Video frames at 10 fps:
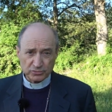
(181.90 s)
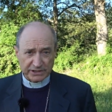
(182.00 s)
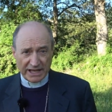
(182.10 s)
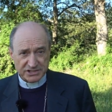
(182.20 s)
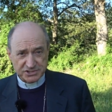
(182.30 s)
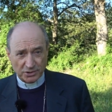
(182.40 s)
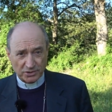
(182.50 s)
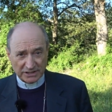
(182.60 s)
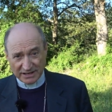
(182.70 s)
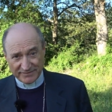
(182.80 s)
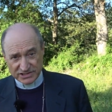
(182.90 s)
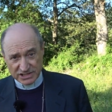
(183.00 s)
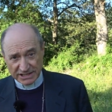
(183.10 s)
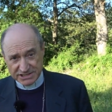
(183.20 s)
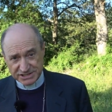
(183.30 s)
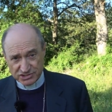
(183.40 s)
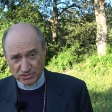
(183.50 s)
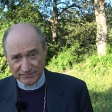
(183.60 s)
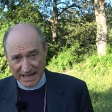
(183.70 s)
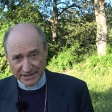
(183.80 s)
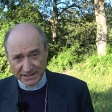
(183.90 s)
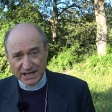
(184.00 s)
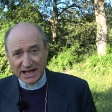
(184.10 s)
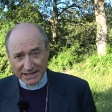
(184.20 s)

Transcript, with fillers: un testo dell'Evangelista Giovanni.